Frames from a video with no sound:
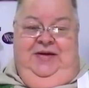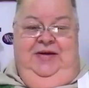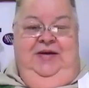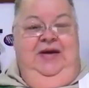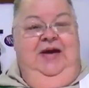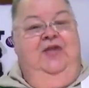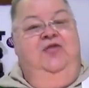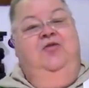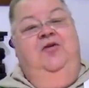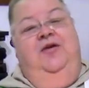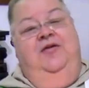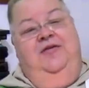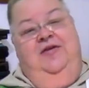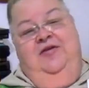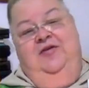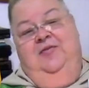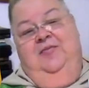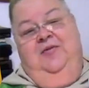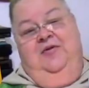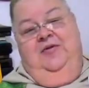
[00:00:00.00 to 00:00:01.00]
¿Qué estoy
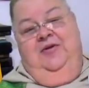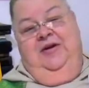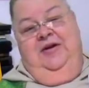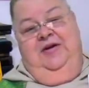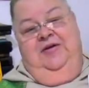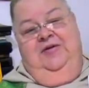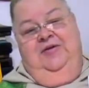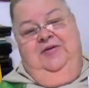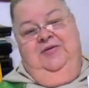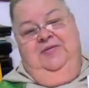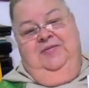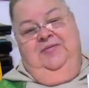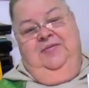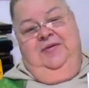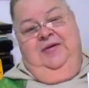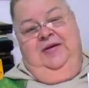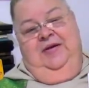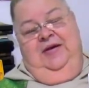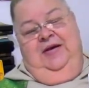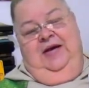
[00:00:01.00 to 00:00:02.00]
haciendo por Cristo?
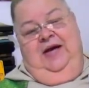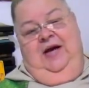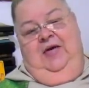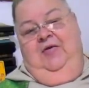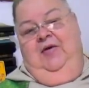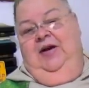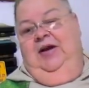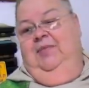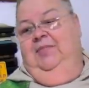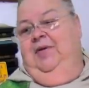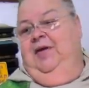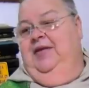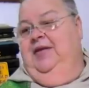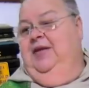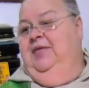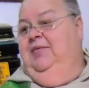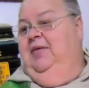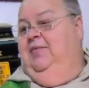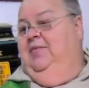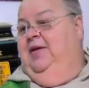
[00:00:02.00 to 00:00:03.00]
Aún en la
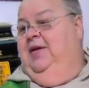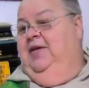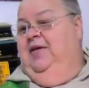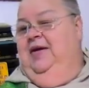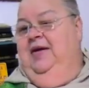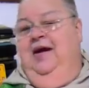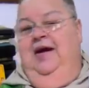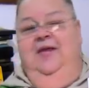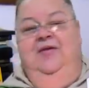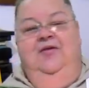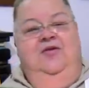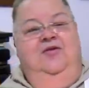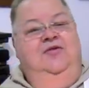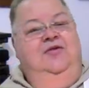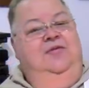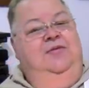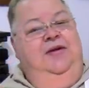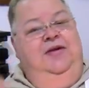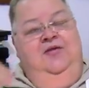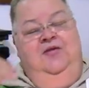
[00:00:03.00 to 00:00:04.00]
pandemia, predicando,
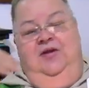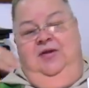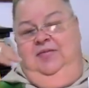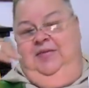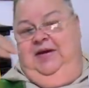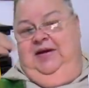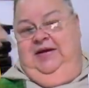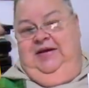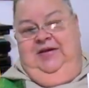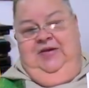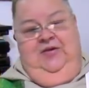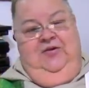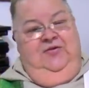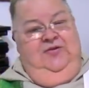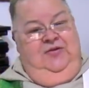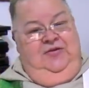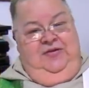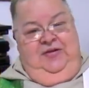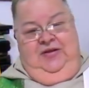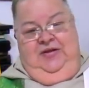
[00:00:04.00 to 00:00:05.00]
sirviéndole a mi
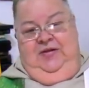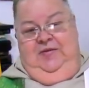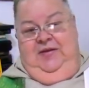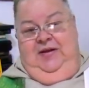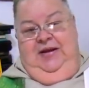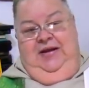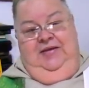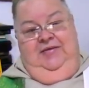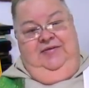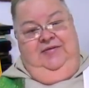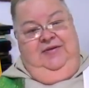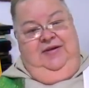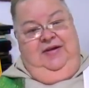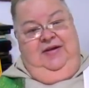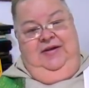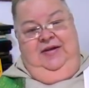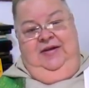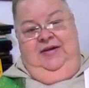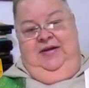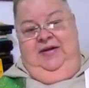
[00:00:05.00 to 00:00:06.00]
arquidiócesis de Valencia,
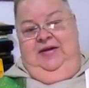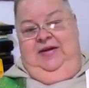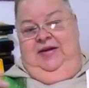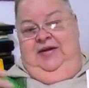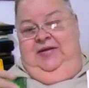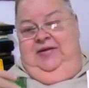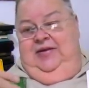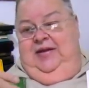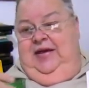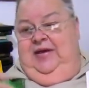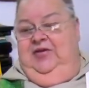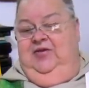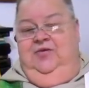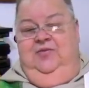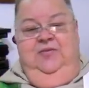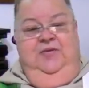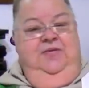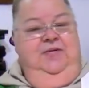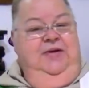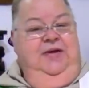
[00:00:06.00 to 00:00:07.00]
dando
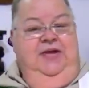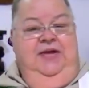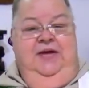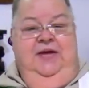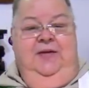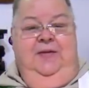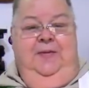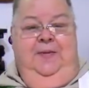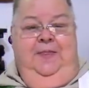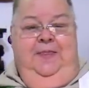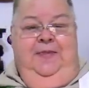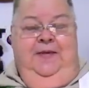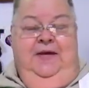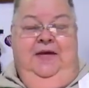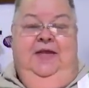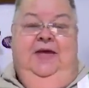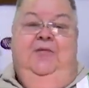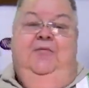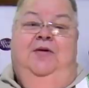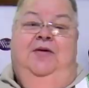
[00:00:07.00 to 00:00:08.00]
mi vida. ¿Qué
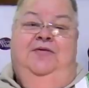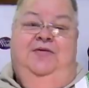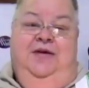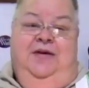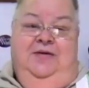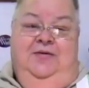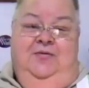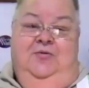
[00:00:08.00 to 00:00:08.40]
debo hacer?